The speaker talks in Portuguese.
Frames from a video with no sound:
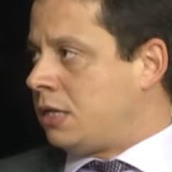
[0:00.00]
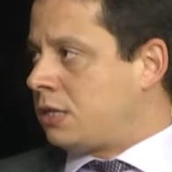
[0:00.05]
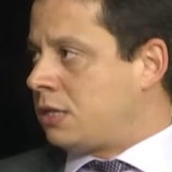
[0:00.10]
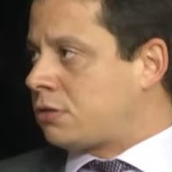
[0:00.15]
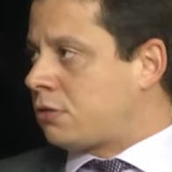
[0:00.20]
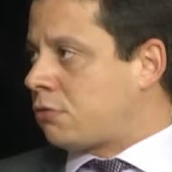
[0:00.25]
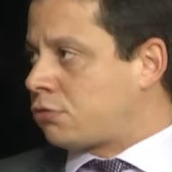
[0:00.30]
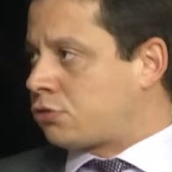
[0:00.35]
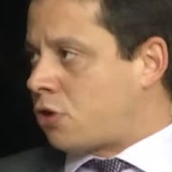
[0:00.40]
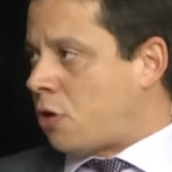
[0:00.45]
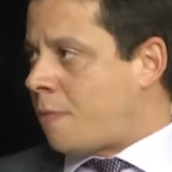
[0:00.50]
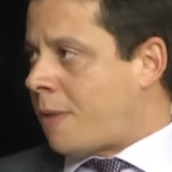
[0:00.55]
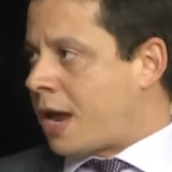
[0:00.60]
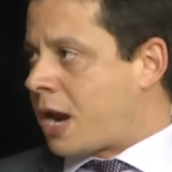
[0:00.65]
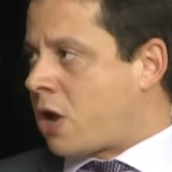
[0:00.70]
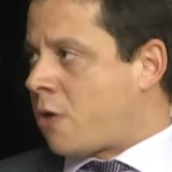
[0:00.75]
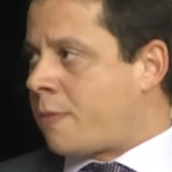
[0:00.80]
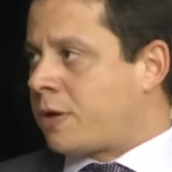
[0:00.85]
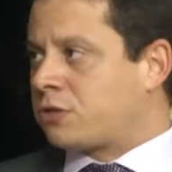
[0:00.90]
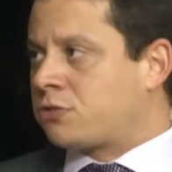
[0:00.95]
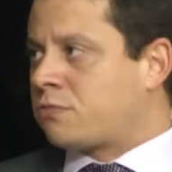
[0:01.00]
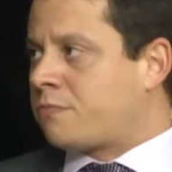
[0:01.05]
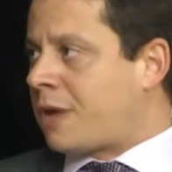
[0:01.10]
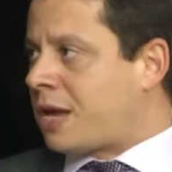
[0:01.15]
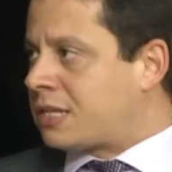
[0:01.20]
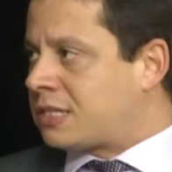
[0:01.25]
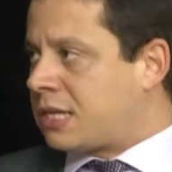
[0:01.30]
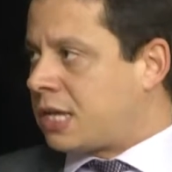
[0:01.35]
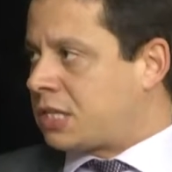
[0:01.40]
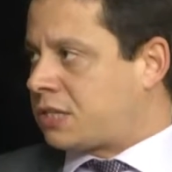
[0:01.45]
Isso não só o Maranhão, mas
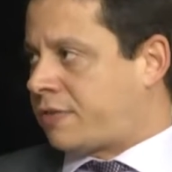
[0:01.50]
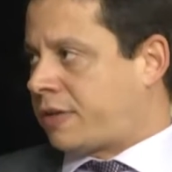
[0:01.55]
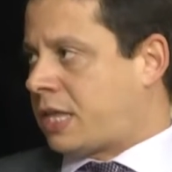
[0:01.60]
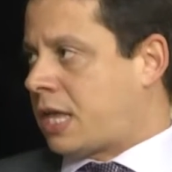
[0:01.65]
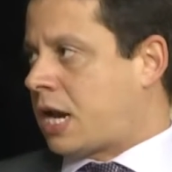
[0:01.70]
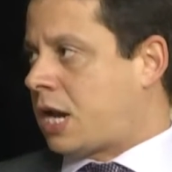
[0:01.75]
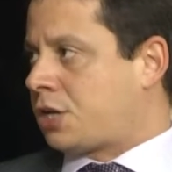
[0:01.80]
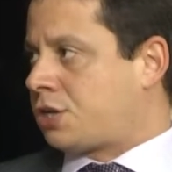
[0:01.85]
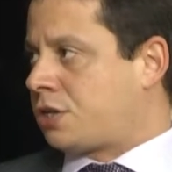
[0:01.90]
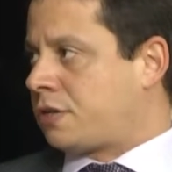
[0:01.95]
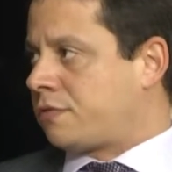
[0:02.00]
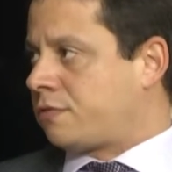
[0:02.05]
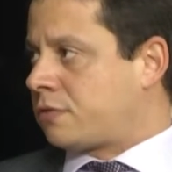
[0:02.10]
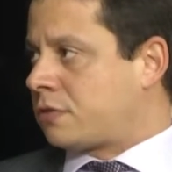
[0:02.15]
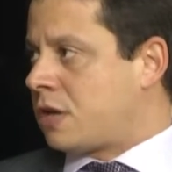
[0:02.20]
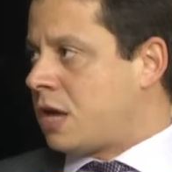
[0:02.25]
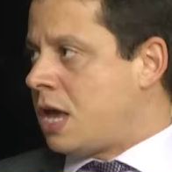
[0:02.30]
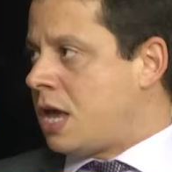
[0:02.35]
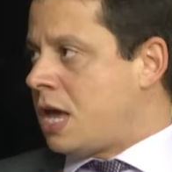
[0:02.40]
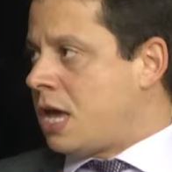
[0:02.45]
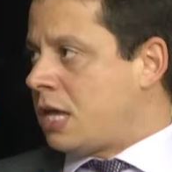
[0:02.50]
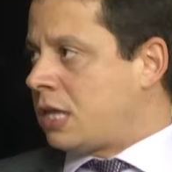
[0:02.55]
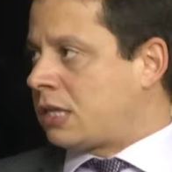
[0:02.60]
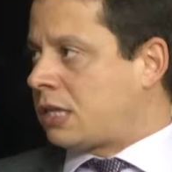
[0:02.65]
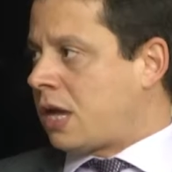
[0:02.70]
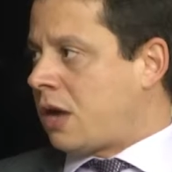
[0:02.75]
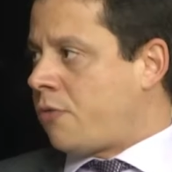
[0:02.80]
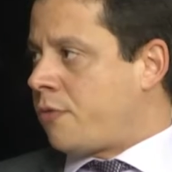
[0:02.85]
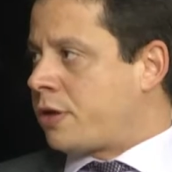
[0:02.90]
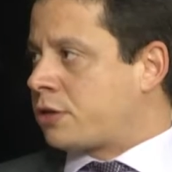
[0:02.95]
os mais entes federativos.
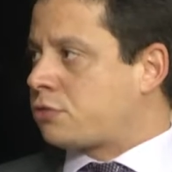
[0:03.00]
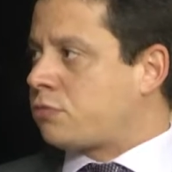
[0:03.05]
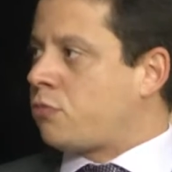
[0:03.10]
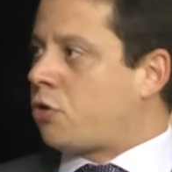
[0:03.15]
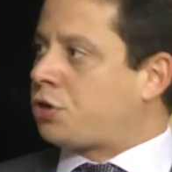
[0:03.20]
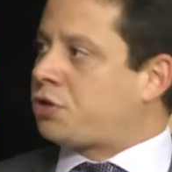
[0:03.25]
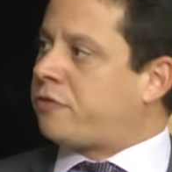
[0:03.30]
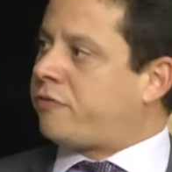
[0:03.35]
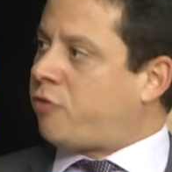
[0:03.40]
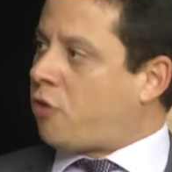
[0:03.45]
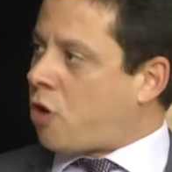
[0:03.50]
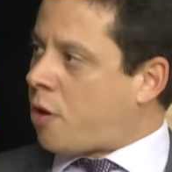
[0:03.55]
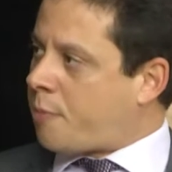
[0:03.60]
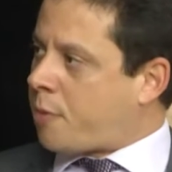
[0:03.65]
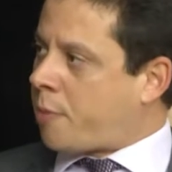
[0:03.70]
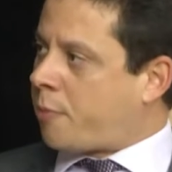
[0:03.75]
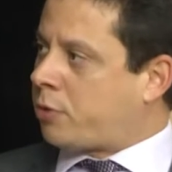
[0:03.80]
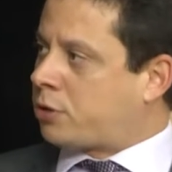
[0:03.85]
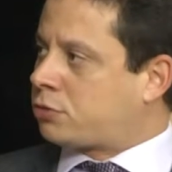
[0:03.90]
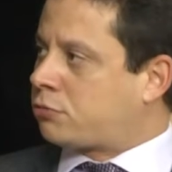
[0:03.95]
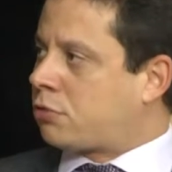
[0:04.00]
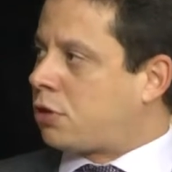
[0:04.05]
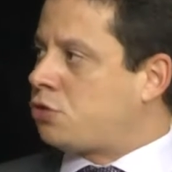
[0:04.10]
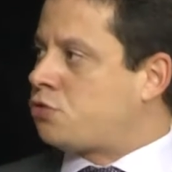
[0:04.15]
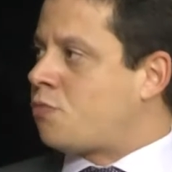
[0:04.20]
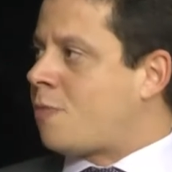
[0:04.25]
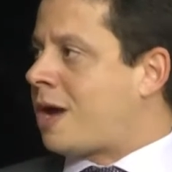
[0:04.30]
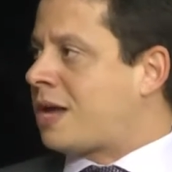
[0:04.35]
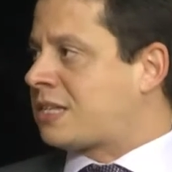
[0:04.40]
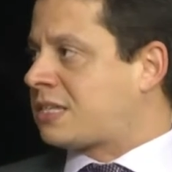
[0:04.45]
Então, isso motivou a
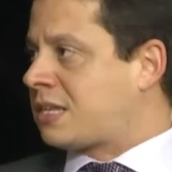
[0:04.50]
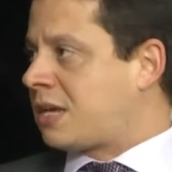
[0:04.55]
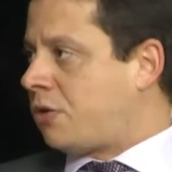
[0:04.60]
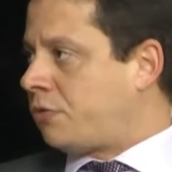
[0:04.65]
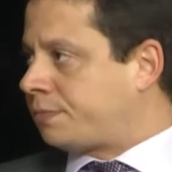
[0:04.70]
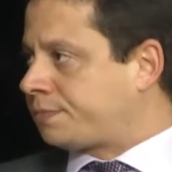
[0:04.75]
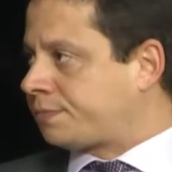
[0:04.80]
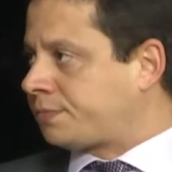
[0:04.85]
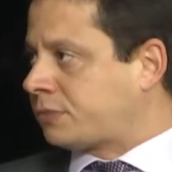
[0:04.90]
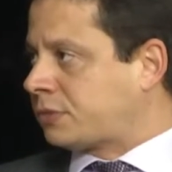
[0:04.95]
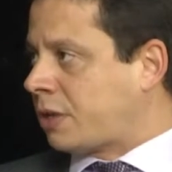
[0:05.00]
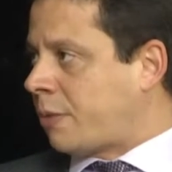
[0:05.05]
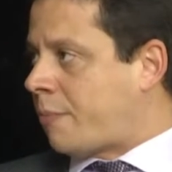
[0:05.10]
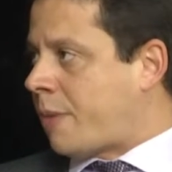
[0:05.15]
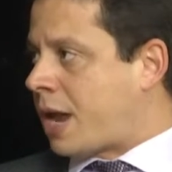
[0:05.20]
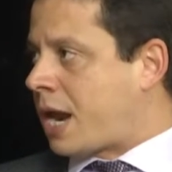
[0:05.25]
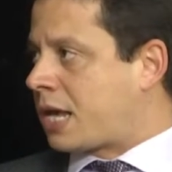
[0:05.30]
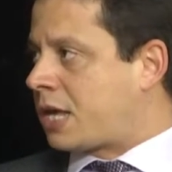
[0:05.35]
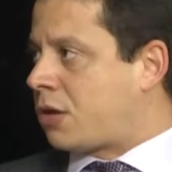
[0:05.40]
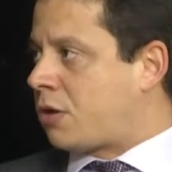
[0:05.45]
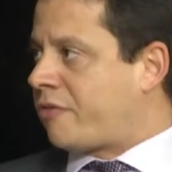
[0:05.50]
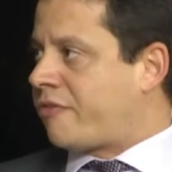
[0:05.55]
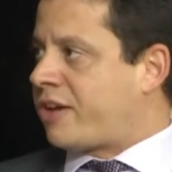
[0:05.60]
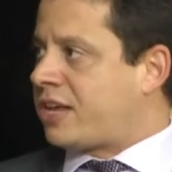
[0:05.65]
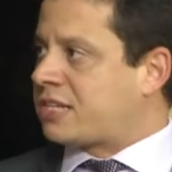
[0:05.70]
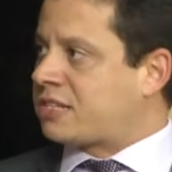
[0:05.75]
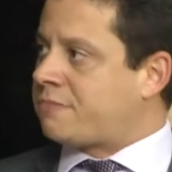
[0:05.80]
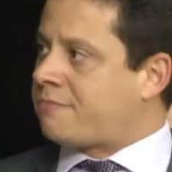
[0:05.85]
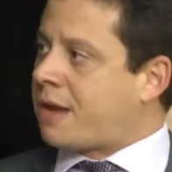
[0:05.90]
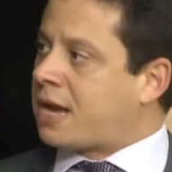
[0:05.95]
propostura de uma ação para que
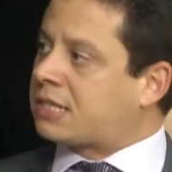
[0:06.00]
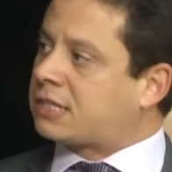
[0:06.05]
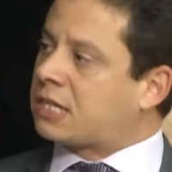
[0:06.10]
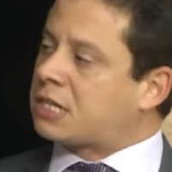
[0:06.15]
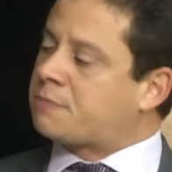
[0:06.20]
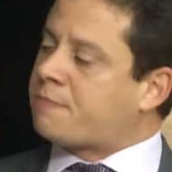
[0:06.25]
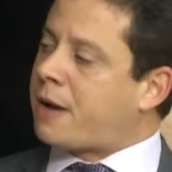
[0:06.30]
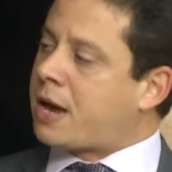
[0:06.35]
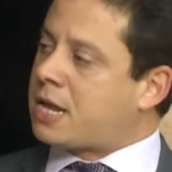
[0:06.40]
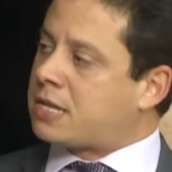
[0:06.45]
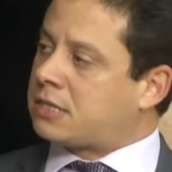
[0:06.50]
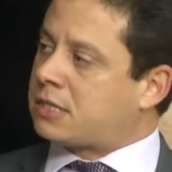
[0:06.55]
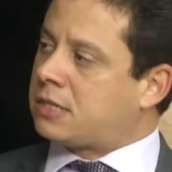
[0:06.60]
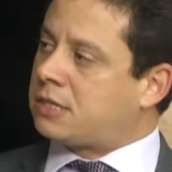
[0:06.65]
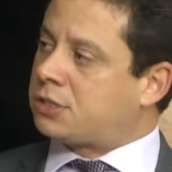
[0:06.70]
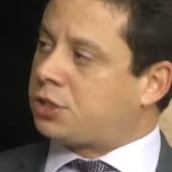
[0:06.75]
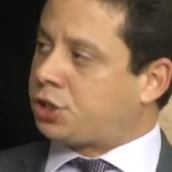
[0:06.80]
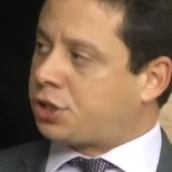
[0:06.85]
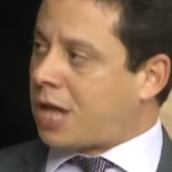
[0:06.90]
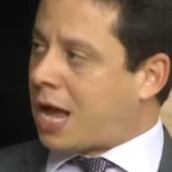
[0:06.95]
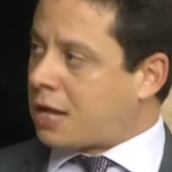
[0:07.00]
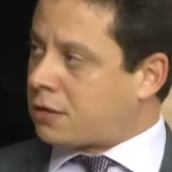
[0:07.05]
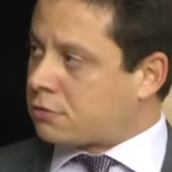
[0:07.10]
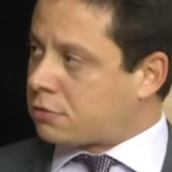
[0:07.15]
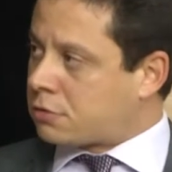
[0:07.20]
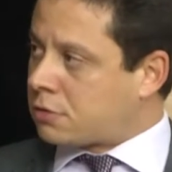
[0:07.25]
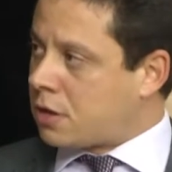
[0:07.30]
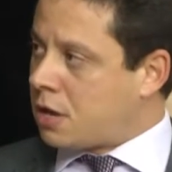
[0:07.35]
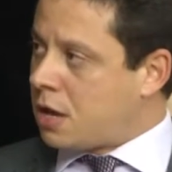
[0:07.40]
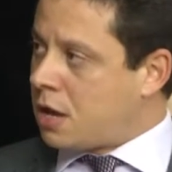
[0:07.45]
houvesse mais transparência nesses
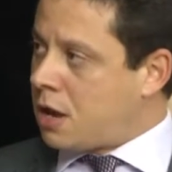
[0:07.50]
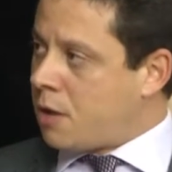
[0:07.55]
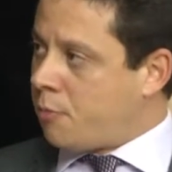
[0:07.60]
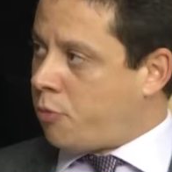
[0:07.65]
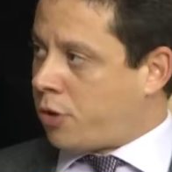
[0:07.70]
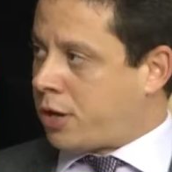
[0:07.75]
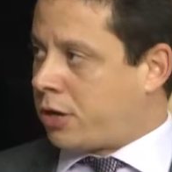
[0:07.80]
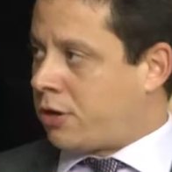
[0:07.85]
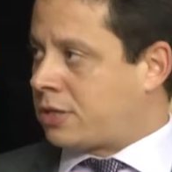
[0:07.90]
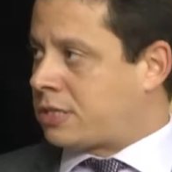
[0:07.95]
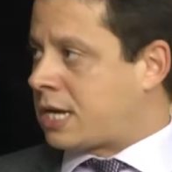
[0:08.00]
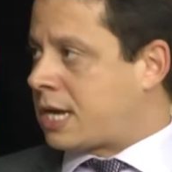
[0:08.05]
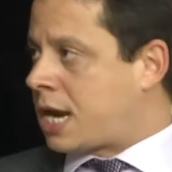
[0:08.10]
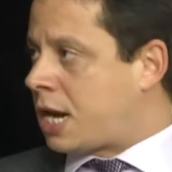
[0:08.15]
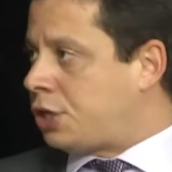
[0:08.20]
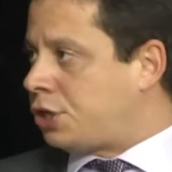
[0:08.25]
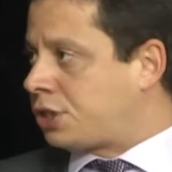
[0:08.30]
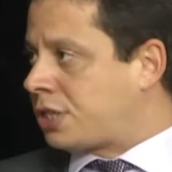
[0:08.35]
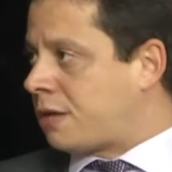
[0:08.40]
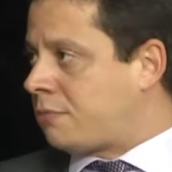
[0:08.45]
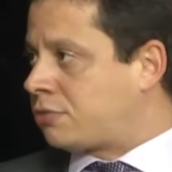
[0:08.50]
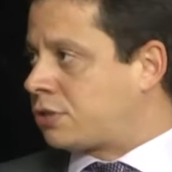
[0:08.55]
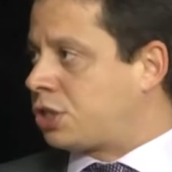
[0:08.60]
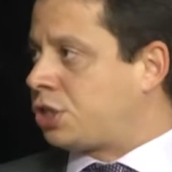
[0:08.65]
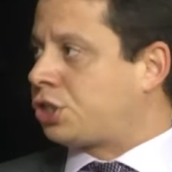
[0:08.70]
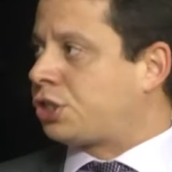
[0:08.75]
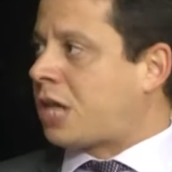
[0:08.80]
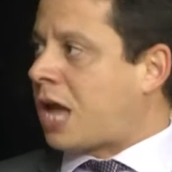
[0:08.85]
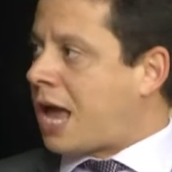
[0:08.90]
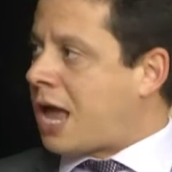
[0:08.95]
dados, porque nós
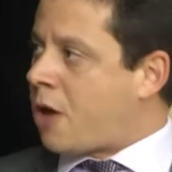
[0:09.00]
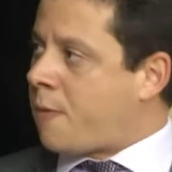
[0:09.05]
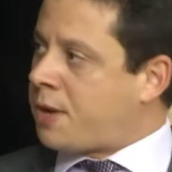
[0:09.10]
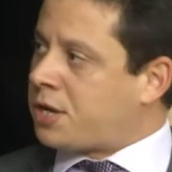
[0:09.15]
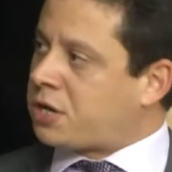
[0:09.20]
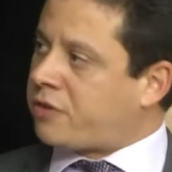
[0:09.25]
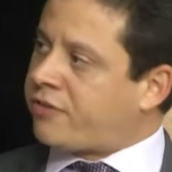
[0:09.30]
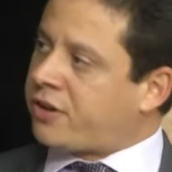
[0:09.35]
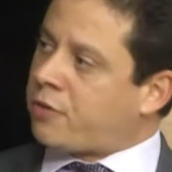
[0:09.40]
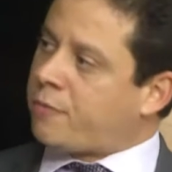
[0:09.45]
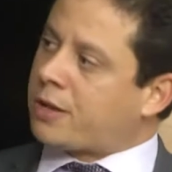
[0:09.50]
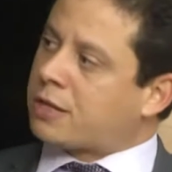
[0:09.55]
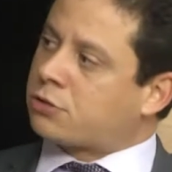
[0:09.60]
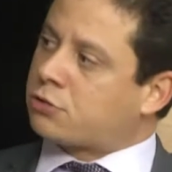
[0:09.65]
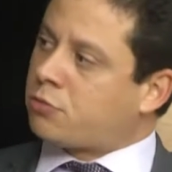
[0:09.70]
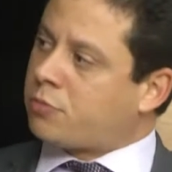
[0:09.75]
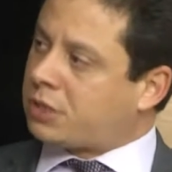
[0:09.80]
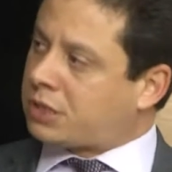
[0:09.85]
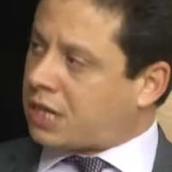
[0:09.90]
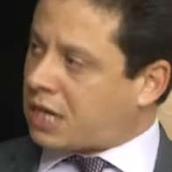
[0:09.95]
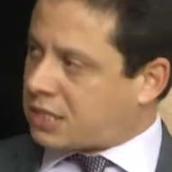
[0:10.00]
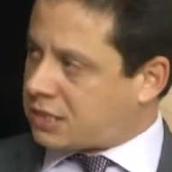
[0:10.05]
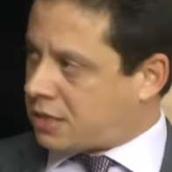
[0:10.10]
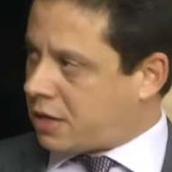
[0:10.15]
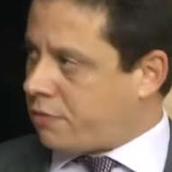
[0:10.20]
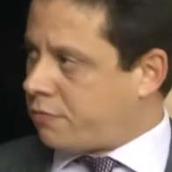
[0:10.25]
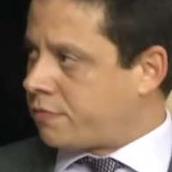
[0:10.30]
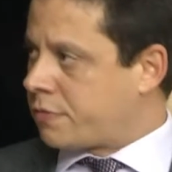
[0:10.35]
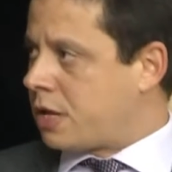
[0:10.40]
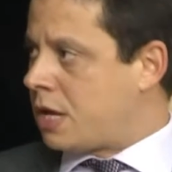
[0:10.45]
acreditamos que está realmente havendo uma
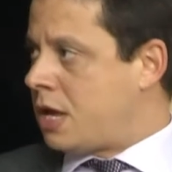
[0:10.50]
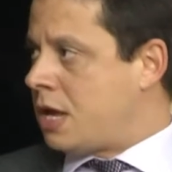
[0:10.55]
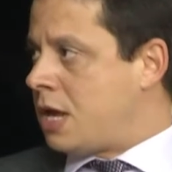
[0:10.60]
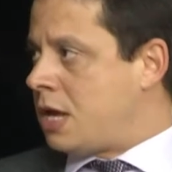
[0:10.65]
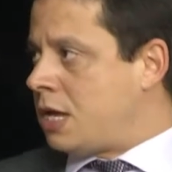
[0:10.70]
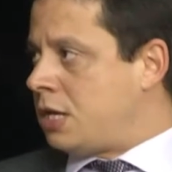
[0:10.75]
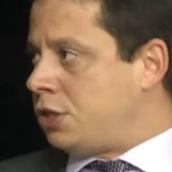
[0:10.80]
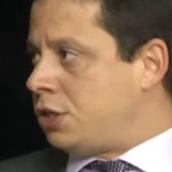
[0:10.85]
subtração